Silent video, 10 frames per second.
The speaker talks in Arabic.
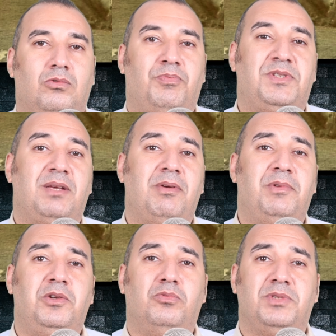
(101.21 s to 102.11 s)
وبسبب
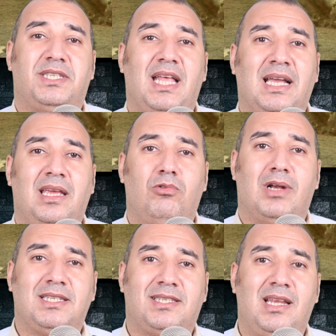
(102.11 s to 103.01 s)
انه مستعجل
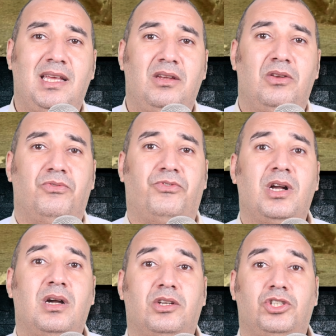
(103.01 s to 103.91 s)
وكسلان
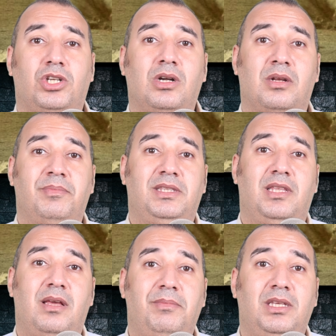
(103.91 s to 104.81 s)
فجر الشجرة
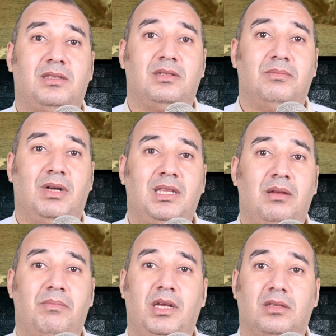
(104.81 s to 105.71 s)
بالديناميت بدل
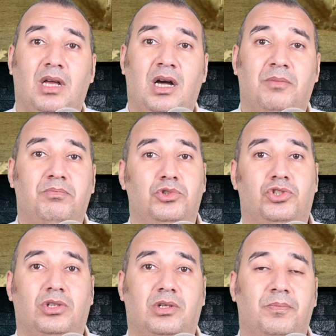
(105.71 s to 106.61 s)
ما يقطعها بمنشار